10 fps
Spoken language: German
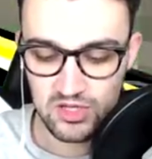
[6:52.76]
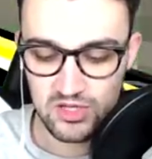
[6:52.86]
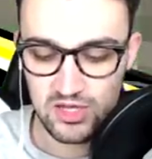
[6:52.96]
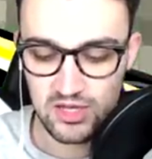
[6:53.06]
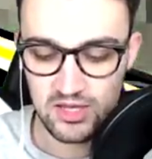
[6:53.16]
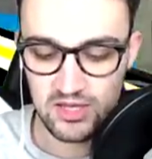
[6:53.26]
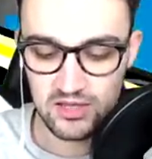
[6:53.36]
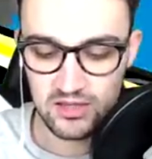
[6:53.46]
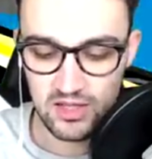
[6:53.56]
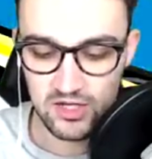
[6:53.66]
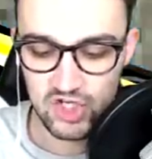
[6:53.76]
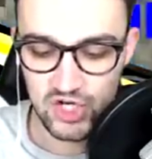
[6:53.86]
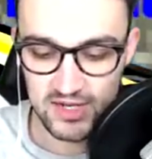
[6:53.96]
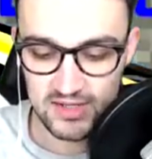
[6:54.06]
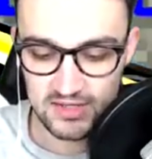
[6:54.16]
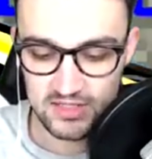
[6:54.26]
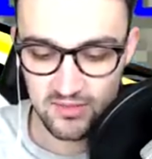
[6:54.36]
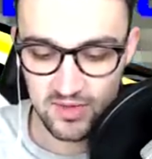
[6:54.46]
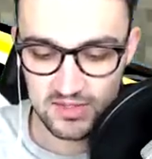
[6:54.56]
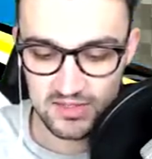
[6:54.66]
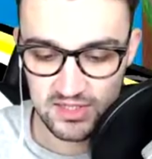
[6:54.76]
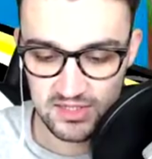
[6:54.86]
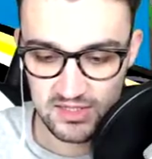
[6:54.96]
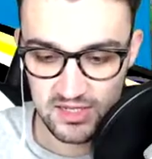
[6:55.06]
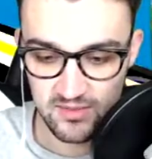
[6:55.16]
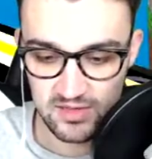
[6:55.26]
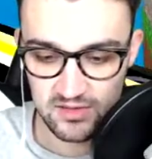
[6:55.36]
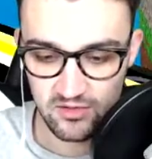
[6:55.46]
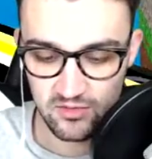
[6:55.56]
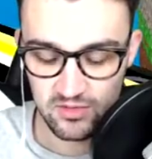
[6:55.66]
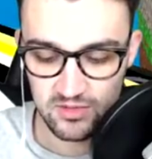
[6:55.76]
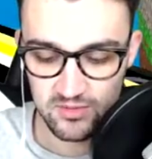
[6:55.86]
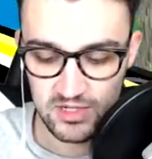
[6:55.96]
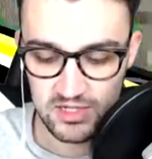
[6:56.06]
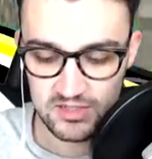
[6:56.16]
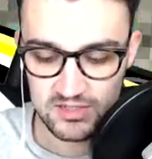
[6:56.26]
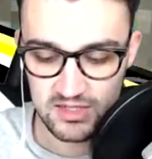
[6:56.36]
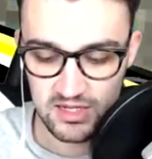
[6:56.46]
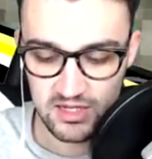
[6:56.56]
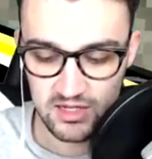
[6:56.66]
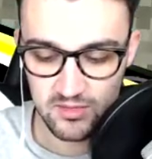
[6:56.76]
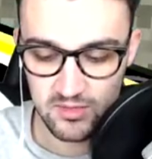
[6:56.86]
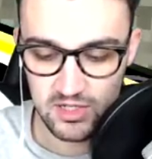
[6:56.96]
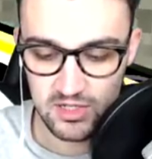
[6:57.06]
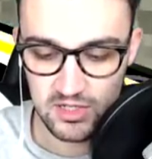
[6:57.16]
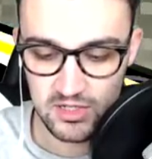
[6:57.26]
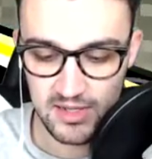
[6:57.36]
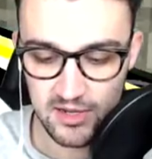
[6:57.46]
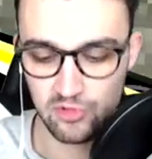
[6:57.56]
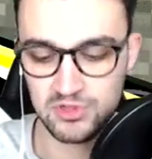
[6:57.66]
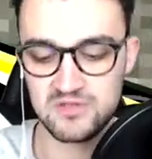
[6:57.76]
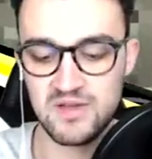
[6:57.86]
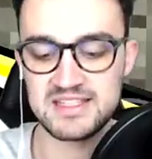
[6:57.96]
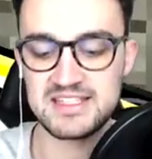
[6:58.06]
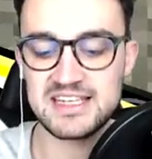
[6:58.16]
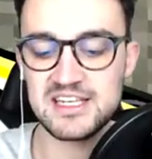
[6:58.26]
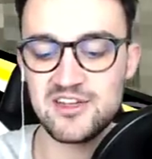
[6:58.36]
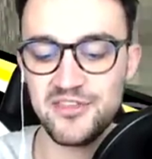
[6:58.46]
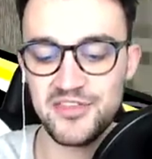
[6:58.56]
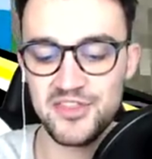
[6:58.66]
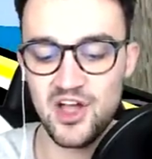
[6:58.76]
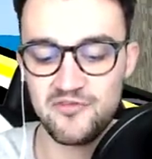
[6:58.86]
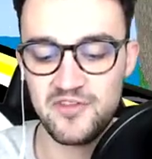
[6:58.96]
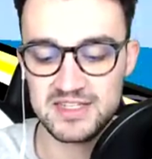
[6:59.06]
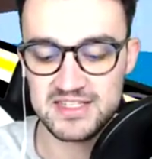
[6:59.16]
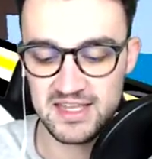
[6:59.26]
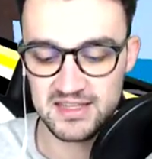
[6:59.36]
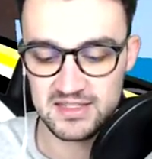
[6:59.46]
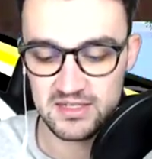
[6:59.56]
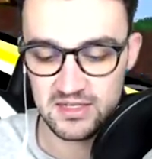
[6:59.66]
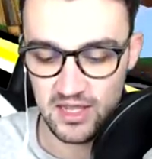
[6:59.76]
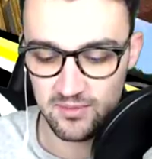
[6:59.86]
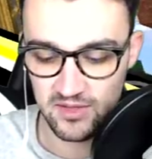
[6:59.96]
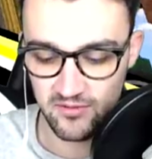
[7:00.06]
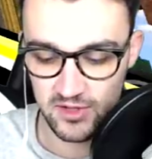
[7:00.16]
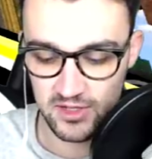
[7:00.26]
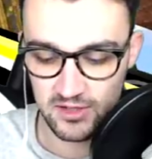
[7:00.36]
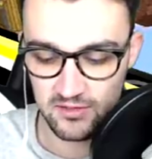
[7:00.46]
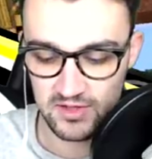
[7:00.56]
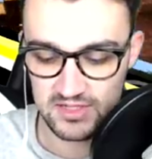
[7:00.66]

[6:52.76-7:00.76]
okay. Anscheinend hat hier mein Tierchen jemanden umgebracht. Aber, ja gut, das war's. Sechs Sekunden noch. Wir sind, haben gewonnen.